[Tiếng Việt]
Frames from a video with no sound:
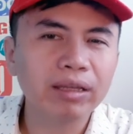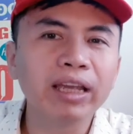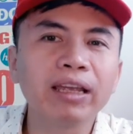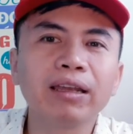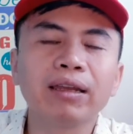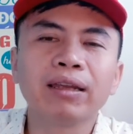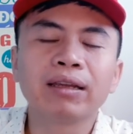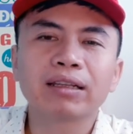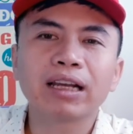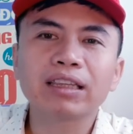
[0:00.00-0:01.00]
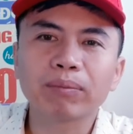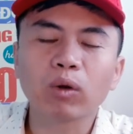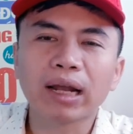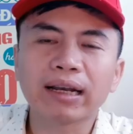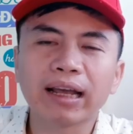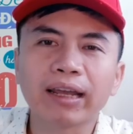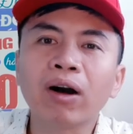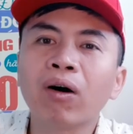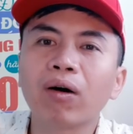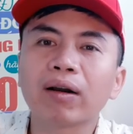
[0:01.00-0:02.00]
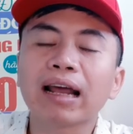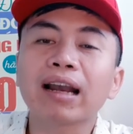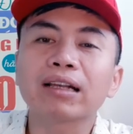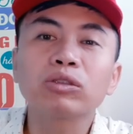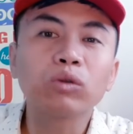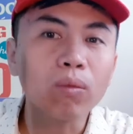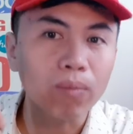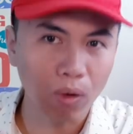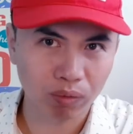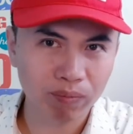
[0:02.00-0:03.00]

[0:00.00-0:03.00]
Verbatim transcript: thì cái tập đoàn này họ đã là số 1